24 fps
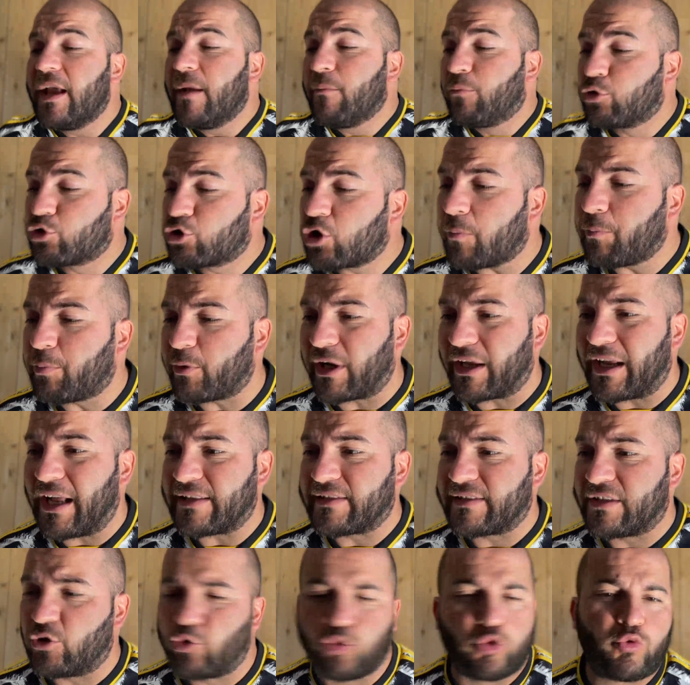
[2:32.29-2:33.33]
Purtroppo
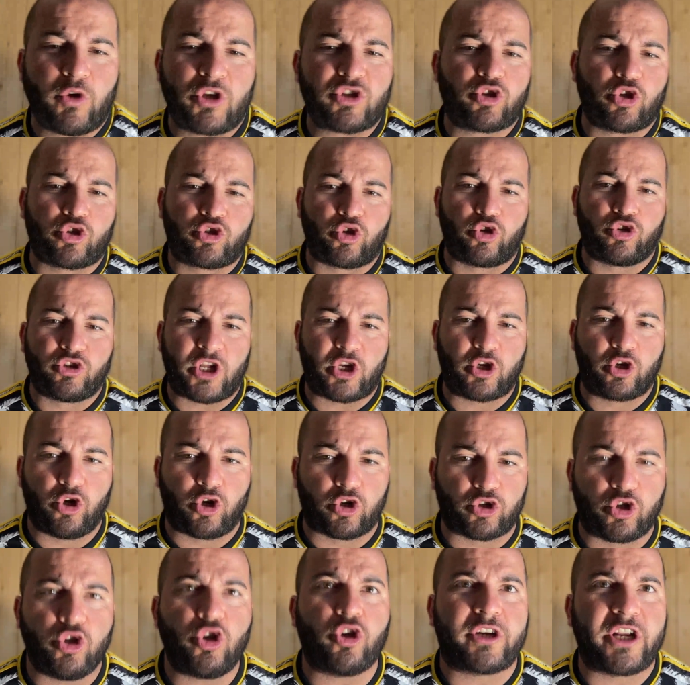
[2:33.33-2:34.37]
ragazzi su questo sono
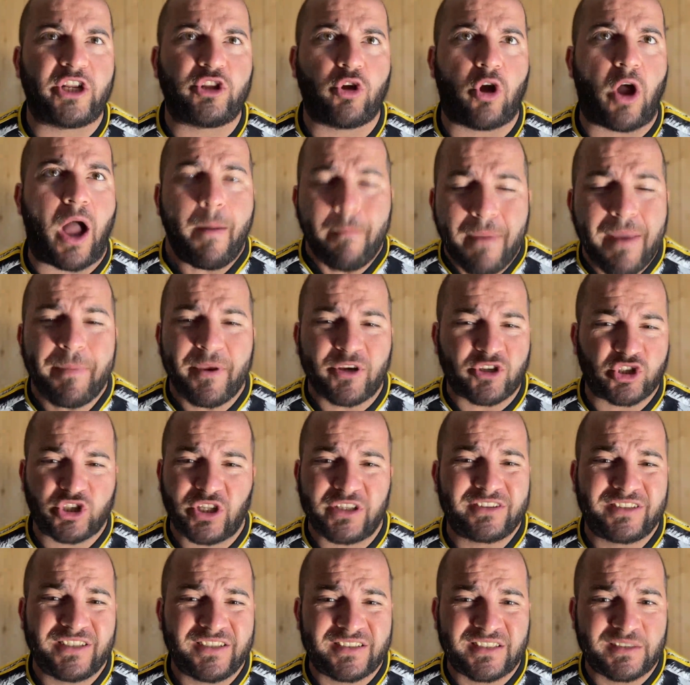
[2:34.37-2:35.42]
d'accordo, io credo, a me piace
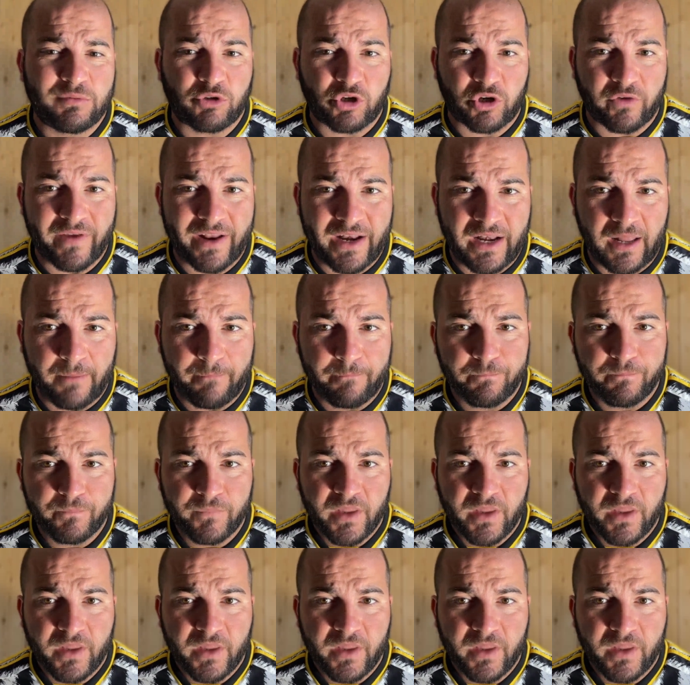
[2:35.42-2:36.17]
tantissimo Rovella,